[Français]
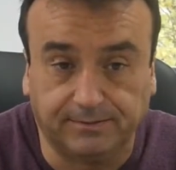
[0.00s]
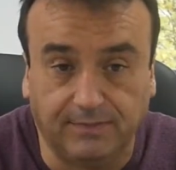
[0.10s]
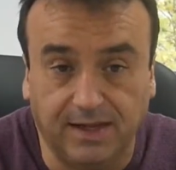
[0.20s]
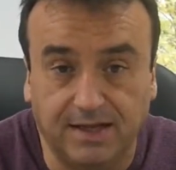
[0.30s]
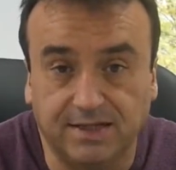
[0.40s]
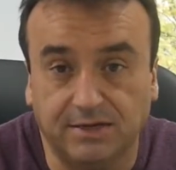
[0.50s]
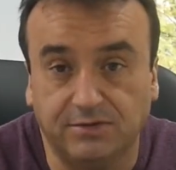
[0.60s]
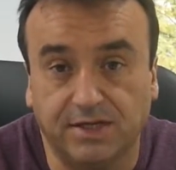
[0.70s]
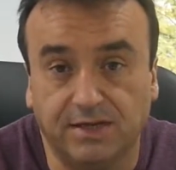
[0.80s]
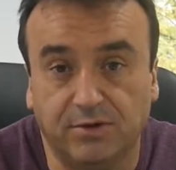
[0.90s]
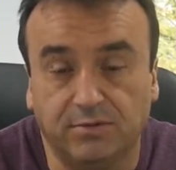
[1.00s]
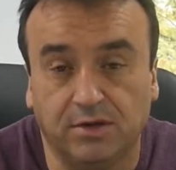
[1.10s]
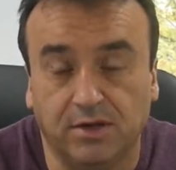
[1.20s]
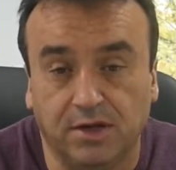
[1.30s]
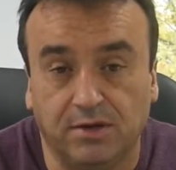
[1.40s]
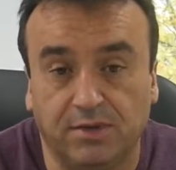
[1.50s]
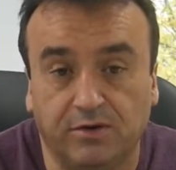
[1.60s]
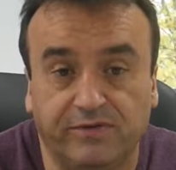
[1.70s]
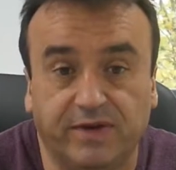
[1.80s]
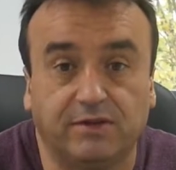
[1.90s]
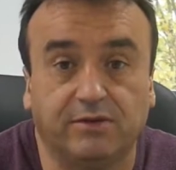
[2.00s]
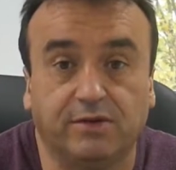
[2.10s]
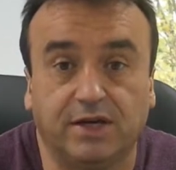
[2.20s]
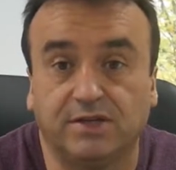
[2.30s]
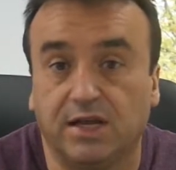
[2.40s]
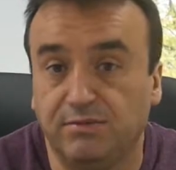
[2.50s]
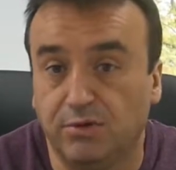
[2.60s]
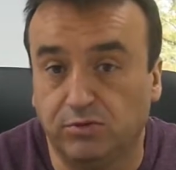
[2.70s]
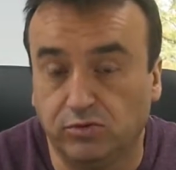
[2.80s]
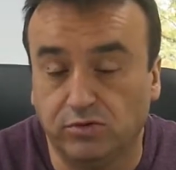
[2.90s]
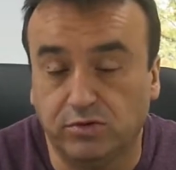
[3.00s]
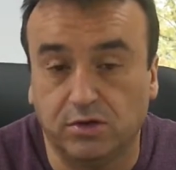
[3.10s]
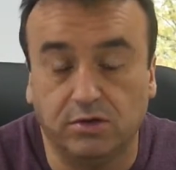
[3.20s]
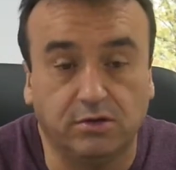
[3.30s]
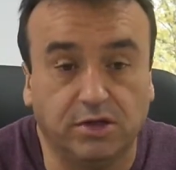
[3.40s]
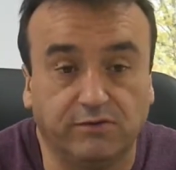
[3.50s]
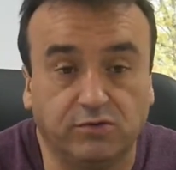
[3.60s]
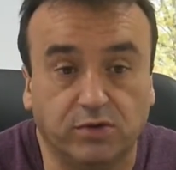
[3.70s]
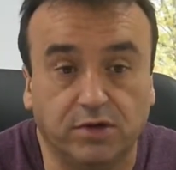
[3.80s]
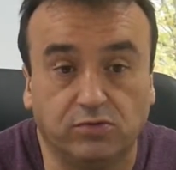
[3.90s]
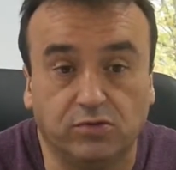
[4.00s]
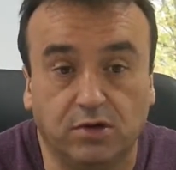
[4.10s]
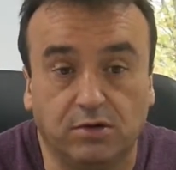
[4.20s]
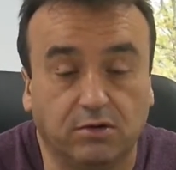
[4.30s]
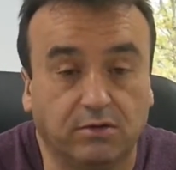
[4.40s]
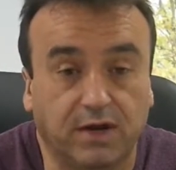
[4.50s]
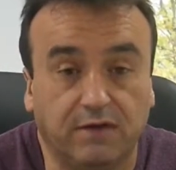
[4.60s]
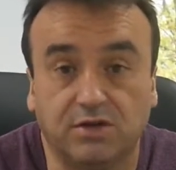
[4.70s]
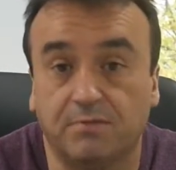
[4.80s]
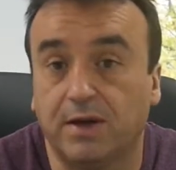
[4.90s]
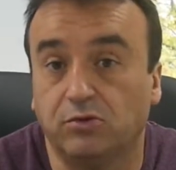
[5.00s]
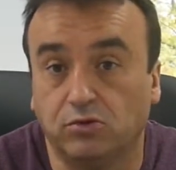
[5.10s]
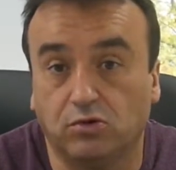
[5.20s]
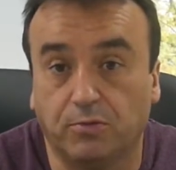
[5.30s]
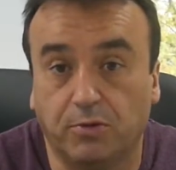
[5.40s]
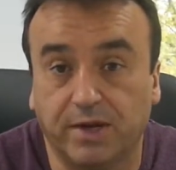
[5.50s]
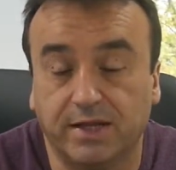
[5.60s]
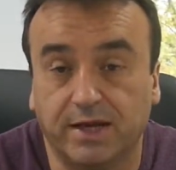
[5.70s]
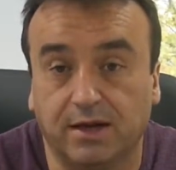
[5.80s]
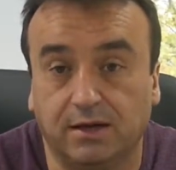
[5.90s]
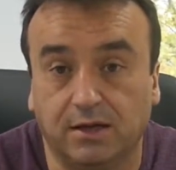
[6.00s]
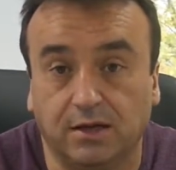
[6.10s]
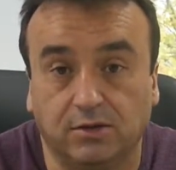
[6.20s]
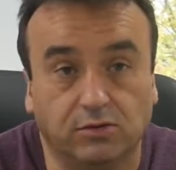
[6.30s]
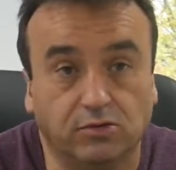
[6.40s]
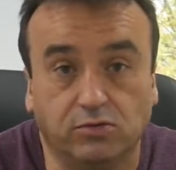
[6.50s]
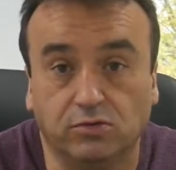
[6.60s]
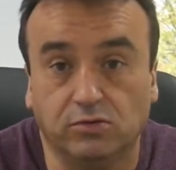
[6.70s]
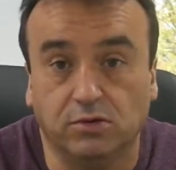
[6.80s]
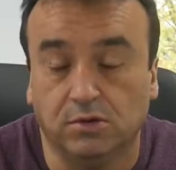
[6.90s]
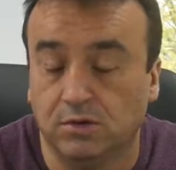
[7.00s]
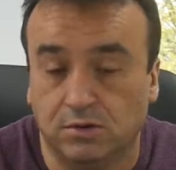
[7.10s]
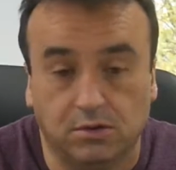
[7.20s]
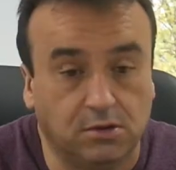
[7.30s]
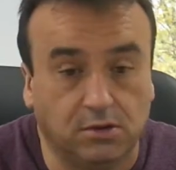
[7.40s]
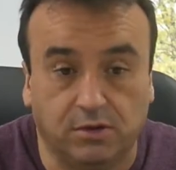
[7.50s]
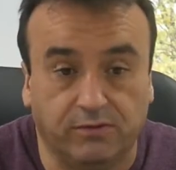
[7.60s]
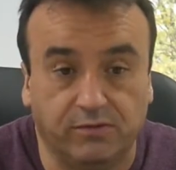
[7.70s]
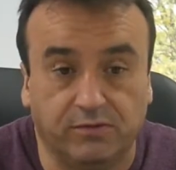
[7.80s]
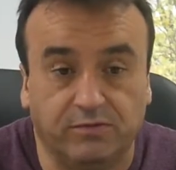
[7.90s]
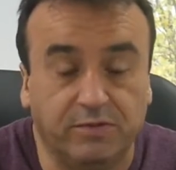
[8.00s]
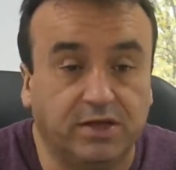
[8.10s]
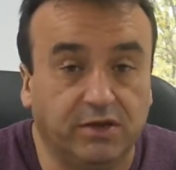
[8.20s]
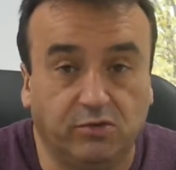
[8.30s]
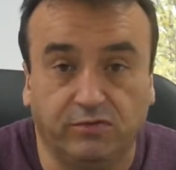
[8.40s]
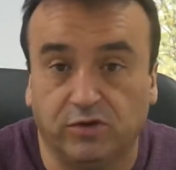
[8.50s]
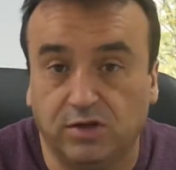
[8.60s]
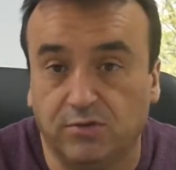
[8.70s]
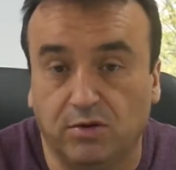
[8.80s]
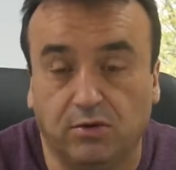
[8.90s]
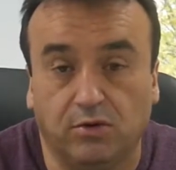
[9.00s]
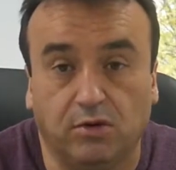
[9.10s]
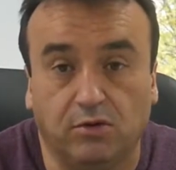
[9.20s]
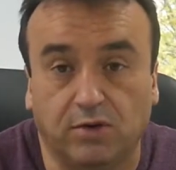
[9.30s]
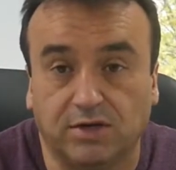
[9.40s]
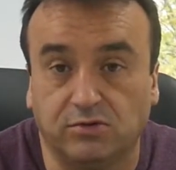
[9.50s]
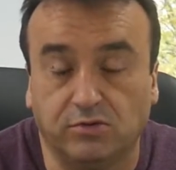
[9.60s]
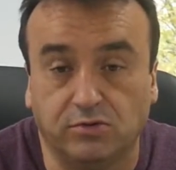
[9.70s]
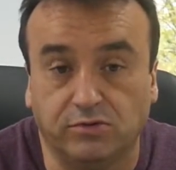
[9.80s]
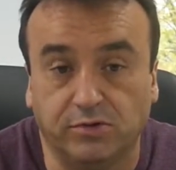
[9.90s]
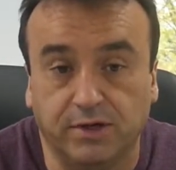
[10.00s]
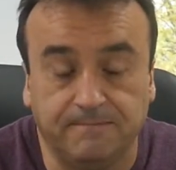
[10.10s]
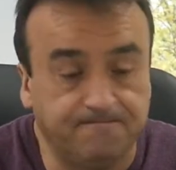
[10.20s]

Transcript: l'achat de cet immeuble, mais le fait d'acheter un immeuble tout seul et que vous soyez tout seul, donc voilà, vous n'avez pas d'autres copropriétaires. Donc du coup, euh, vous, mettez tout votre immeuble en, location courte durée,